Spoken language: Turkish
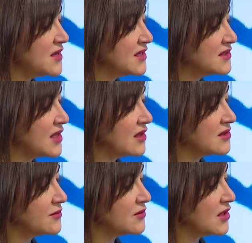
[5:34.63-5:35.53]
1
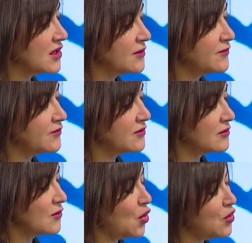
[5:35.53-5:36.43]
santim diyelim.
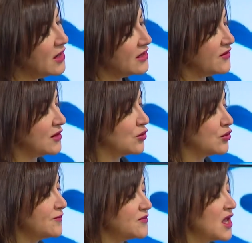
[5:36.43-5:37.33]
Örnek veriyorum.